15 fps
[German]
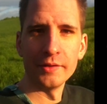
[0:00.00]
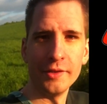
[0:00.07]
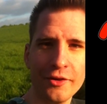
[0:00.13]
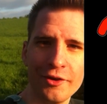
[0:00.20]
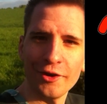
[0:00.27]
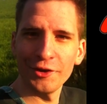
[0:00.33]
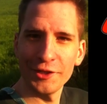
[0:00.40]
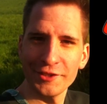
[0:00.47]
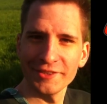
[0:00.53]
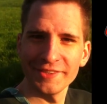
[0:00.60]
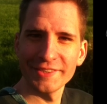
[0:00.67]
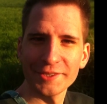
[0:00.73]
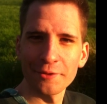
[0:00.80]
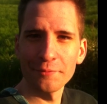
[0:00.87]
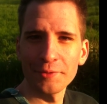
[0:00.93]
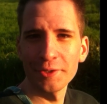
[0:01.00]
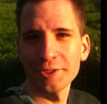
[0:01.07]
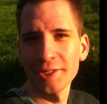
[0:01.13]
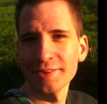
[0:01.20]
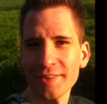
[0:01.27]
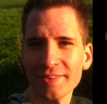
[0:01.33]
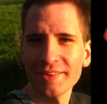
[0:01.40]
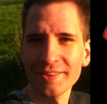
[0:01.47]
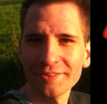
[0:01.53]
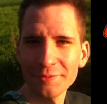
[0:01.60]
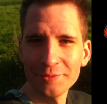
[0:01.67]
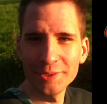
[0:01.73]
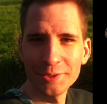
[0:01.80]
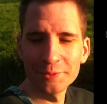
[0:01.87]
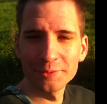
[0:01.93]
Jo Leute, ich hoffe, euch hat das
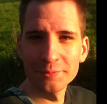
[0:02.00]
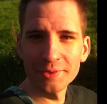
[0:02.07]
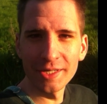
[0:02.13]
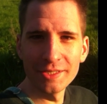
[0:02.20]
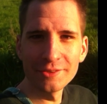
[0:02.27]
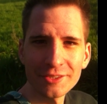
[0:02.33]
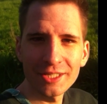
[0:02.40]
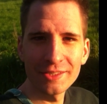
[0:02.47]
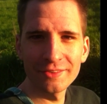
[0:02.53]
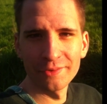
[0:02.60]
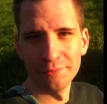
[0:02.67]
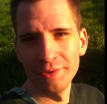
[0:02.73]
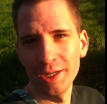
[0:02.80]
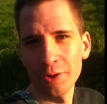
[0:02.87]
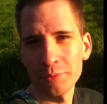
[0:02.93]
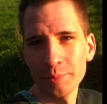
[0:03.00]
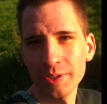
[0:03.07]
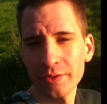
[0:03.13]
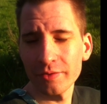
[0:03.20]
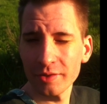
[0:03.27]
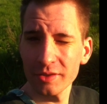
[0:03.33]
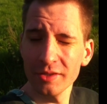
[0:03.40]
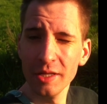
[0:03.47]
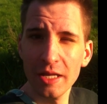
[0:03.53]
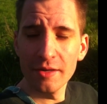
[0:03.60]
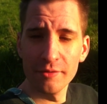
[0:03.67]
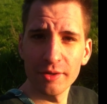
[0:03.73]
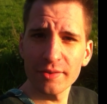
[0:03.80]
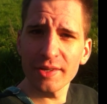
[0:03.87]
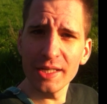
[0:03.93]
ganze Video gefallen oder diese Vlog-mäßige.
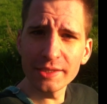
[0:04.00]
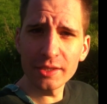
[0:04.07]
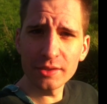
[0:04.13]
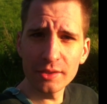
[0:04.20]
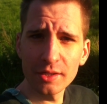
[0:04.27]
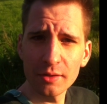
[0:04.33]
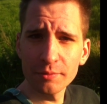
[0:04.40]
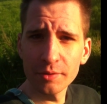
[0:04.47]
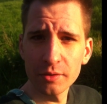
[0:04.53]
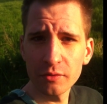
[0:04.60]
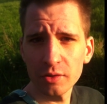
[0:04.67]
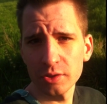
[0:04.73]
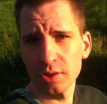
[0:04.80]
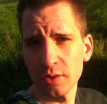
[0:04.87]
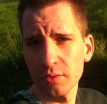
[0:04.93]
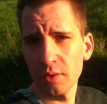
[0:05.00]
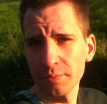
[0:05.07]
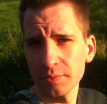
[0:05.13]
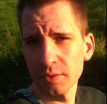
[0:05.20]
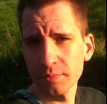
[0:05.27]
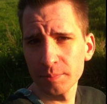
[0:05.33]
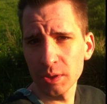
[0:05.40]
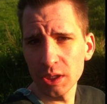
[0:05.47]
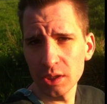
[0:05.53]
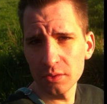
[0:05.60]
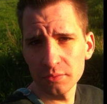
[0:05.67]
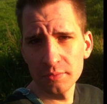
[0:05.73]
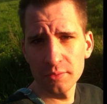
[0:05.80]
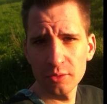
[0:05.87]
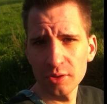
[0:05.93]
Was haltet ihr davon? Soll ich das öfters
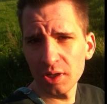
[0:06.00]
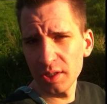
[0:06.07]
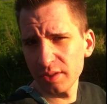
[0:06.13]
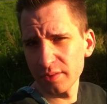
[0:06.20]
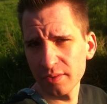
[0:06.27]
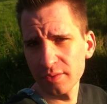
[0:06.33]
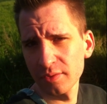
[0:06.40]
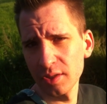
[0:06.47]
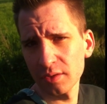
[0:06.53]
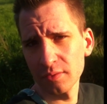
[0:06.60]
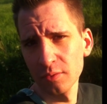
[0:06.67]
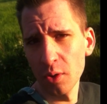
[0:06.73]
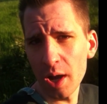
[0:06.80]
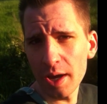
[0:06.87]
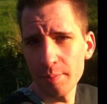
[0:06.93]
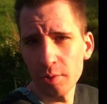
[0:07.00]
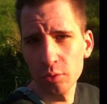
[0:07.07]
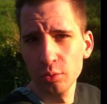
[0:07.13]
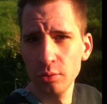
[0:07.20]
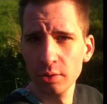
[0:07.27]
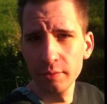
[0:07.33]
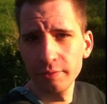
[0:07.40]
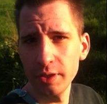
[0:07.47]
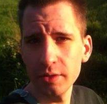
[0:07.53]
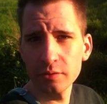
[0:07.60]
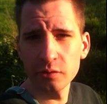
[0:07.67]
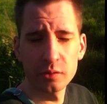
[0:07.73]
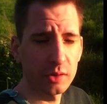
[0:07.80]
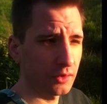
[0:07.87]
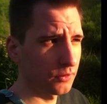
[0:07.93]
bringen oder ist das jetzt nur einmal cool
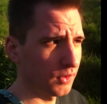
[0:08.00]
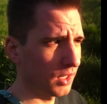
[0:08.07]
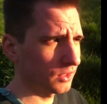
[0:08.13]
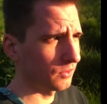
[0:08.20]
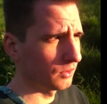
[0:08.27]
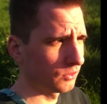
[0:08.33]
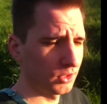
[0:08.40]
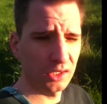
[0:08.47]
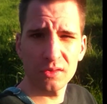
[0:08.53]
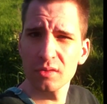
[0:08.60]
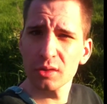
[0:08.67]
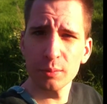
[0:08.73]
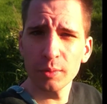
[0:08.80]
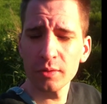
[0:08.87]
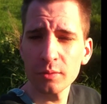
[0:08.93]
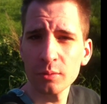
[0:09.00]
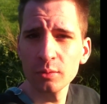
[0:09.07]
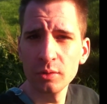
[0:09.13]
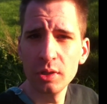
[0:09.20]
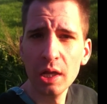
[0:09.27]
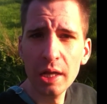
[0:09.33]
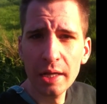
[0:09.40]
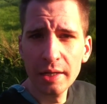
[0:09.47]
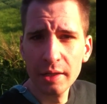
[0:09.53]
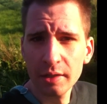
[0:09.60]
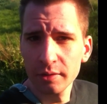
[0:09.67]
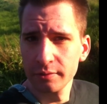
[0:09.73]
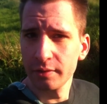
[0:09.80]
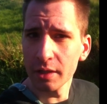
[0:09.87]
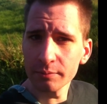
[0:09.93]
gewesen und das war's oder also jetzt nicht mehr so cool?
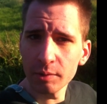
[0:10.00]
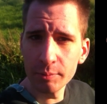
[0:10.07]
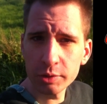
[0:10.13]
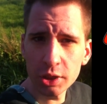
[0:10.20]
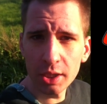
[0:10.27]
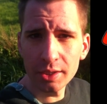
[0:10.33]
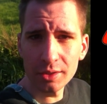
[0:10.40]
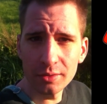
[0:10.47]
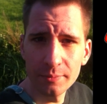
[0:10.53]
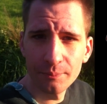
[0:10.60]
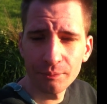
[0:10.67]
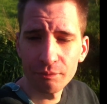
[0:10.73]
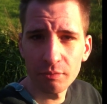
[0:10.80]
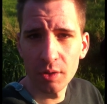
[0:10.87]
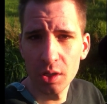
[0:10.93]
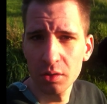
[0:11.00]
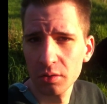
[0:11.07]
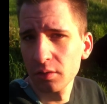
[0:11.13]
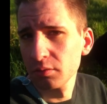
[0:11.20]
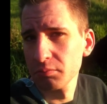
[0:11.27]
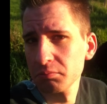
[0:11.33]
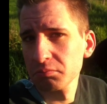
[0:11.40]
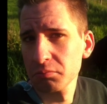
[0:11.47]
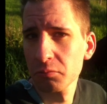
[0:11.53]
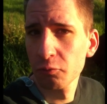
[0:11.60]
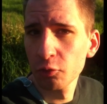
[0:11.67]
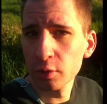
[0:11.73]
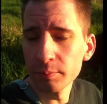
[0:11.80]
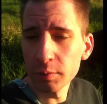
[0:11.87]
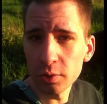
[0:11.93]
Sagt mir Bescheid.
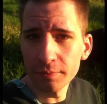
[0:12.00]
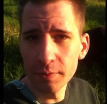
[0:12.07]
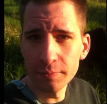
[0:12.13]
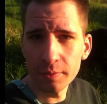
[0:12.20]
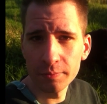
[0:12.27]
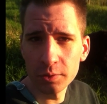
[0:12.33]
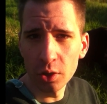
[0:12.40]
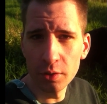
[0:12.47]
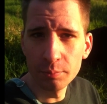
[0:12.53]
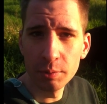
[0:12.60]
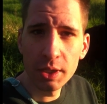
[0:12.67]
Würde mich auf jeden Fall freuen.